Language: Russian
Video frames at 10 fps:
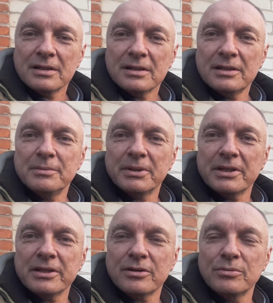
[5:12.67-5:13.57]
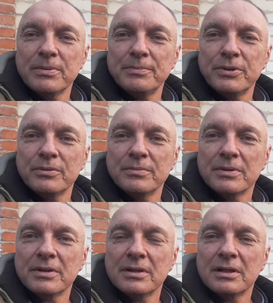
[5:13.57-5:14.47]
лимонадику попьем,
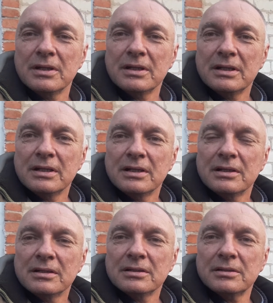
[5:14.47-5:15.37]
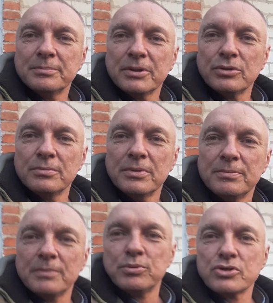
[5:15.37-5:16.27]
и потом
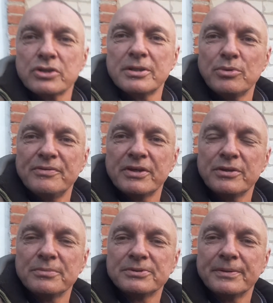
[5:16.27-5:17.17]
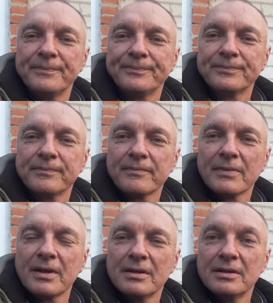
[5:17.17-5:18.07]
попозже домой вернемся.
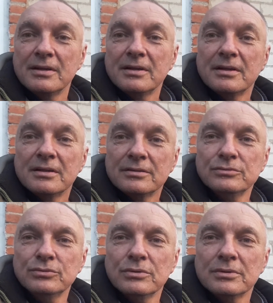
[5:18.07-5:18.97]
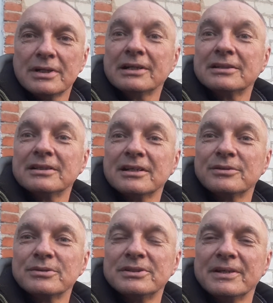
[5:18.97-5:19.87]
Ну, как-то так,
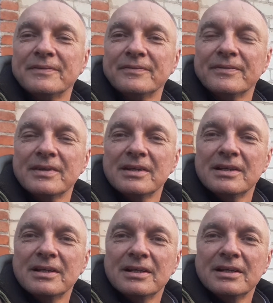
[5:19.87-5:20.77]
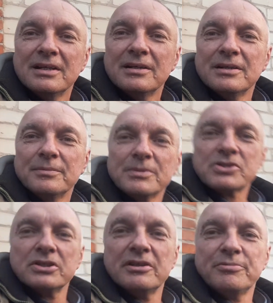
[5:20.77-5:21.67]
друзья.
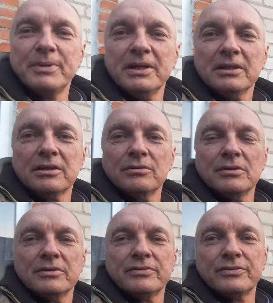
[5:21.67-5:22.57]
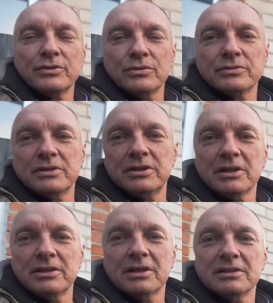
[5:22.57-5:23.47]
Машина в порядке у нас, все, за
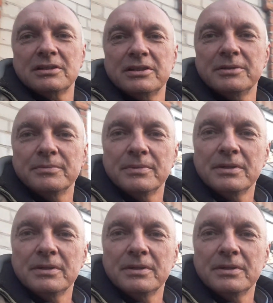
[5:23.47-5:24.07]
техникой следим.